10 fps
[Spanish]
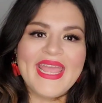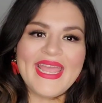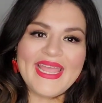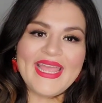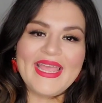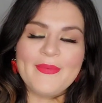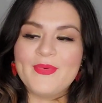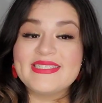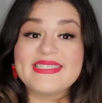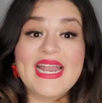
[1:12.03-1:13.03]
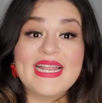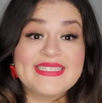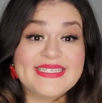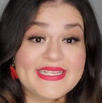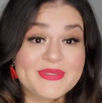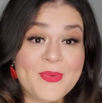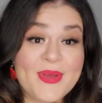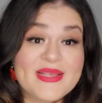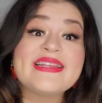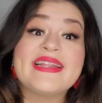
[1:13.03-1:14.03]
Y pues a las chicas
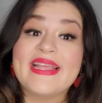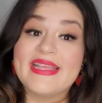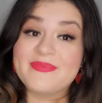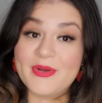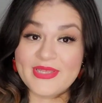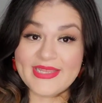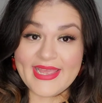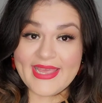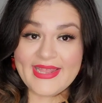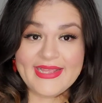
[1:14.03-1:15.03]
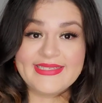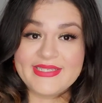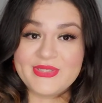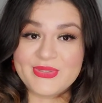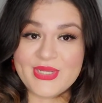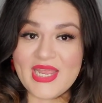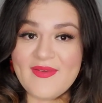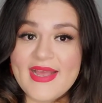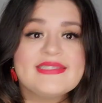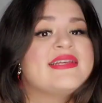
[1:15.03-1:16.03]
nuevas, espero y te quedes, te
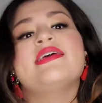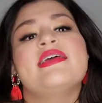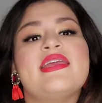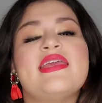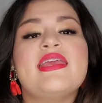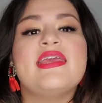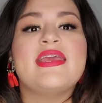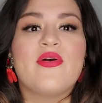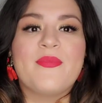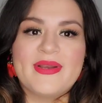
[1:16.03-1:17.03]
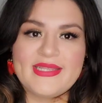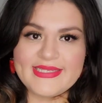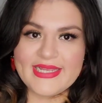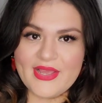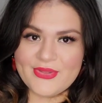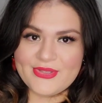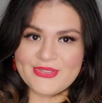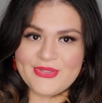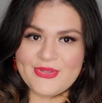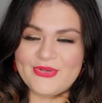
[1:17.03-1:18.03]
suscribas y compartas aquí con
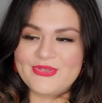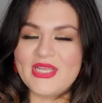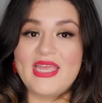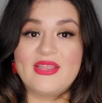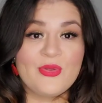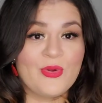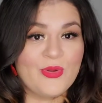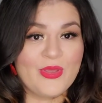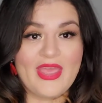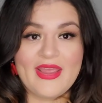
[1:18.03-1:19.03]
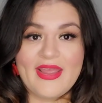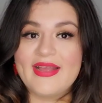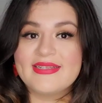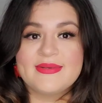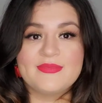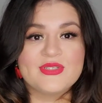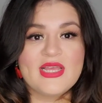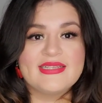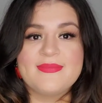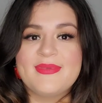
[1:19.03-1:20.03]
nosotros eh, todo lo que hacemos
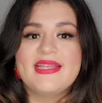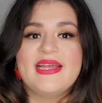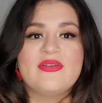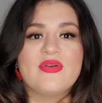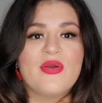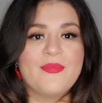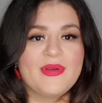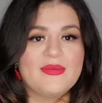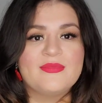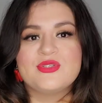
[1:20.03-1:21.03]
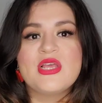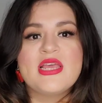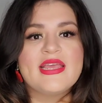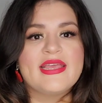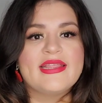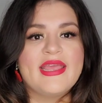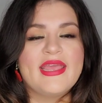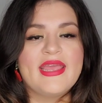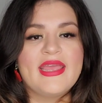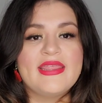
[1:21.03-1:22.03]
cada semana, lo que compartimos de
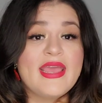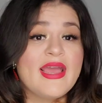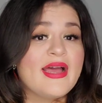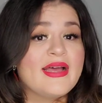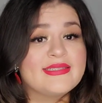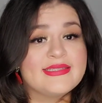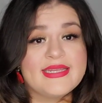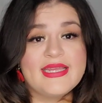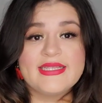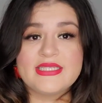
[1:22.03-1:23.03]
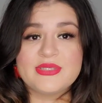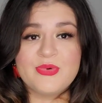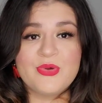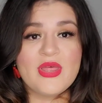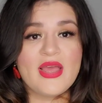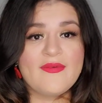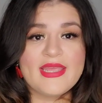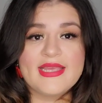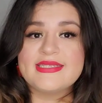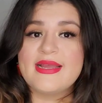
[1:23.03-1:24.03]
ideas, tips, moda,
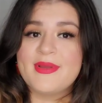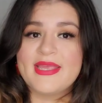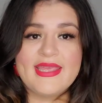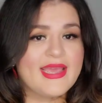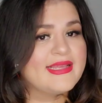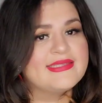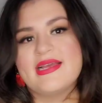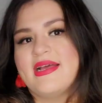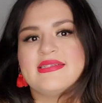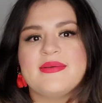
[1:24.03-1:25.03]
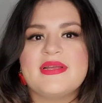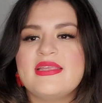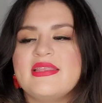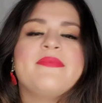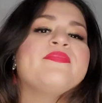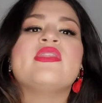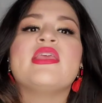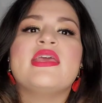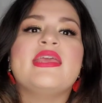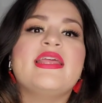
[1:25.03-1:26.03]
belleza, maquillajes cada semanita.
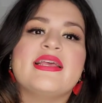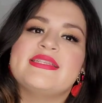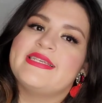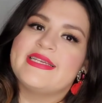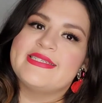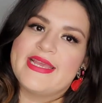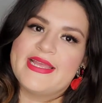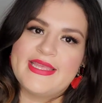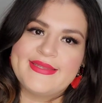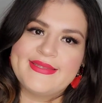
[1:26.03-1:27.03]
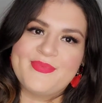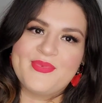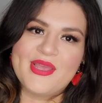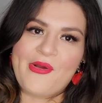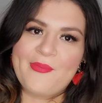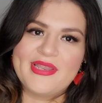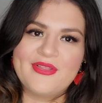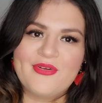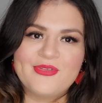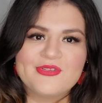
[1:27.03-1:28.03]
Y las chicas que ya tienen tiempo aquí
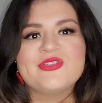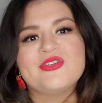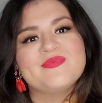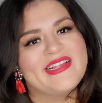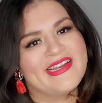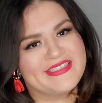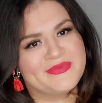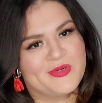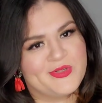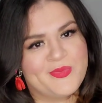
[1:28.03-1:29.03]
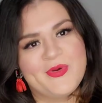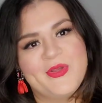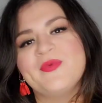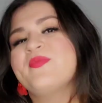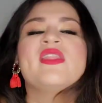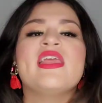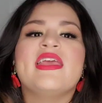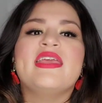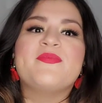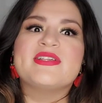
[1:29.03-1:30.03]
compartiendo con nosotros, Muchas gracias por su apoyo.
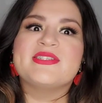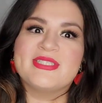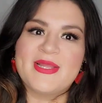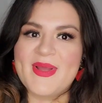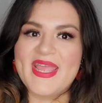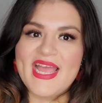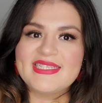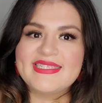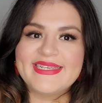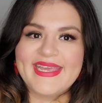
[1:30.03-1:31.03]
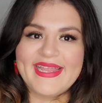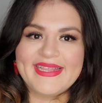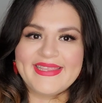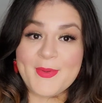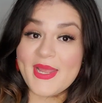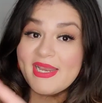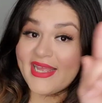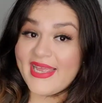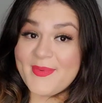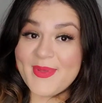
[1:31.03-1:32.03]
Y pues no te vayas y quédate a ver
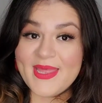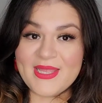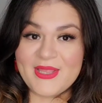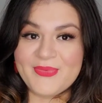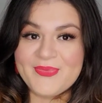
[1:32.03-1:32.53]
el videito.